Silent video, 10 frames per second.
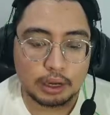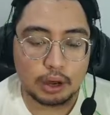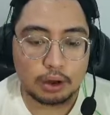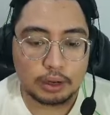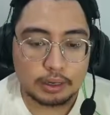
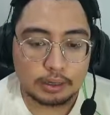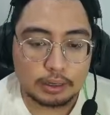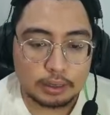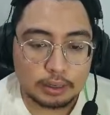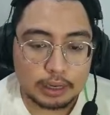Oh,
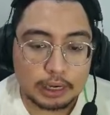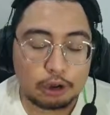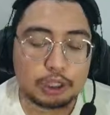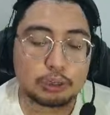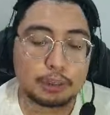di
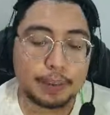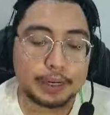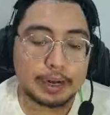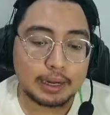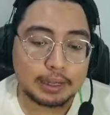satu tempat
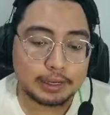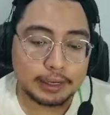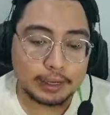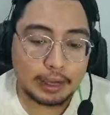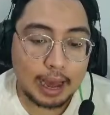di daratan
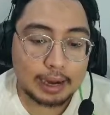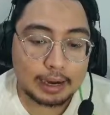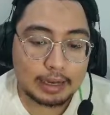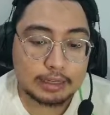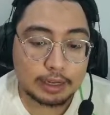ini
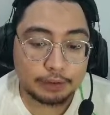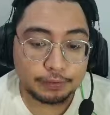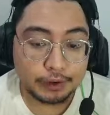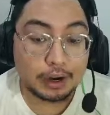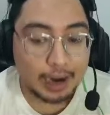ada
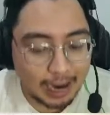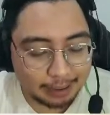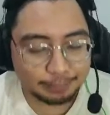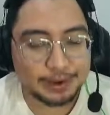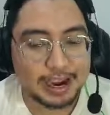silver
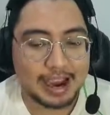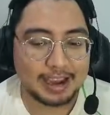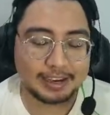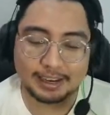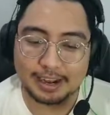harp.
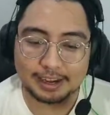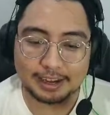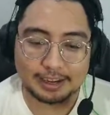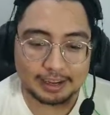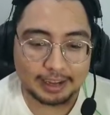Nah, ini dia nih
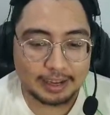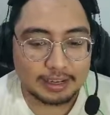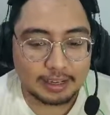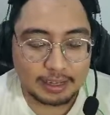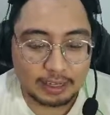uh, ya.
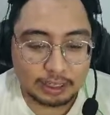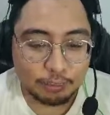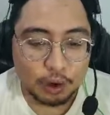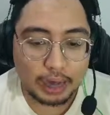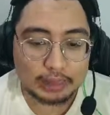Uh,
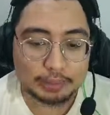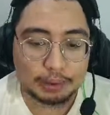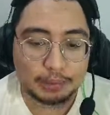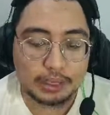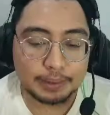sebuah
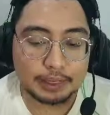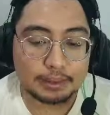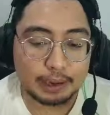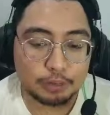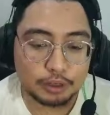item yang bisa
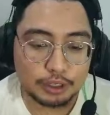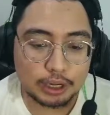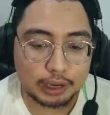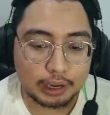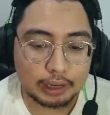mengattract
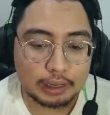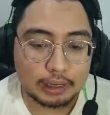monster ya.